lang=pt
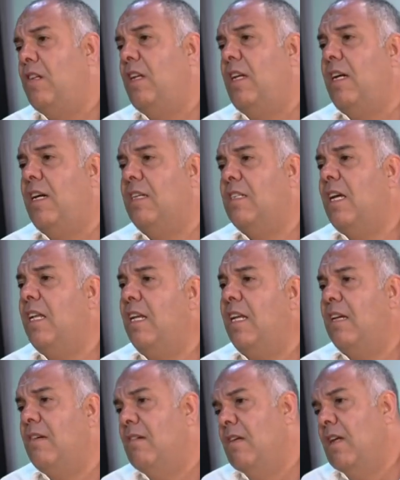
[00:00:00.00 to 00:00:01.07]
ligas
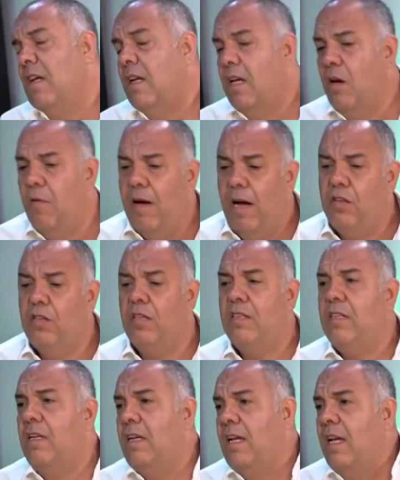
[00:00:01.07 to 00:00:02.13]
ali, que eu acho
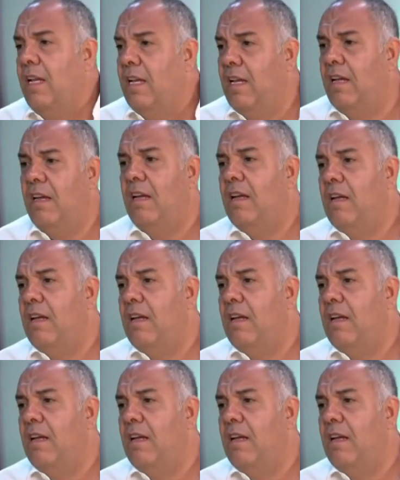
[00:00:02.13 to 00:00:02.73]
que, que ele